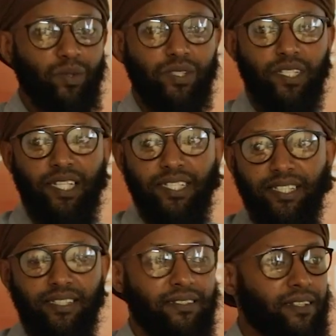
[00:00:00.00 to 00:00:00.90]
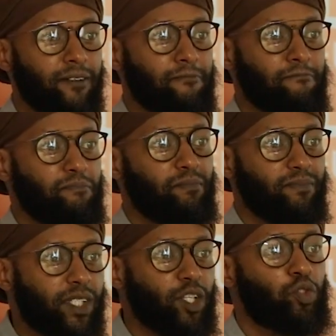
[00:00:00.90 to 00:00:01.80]
l'étape du développement
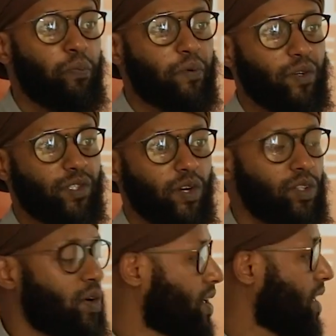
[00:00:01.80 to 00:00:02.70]
personnel. Le développement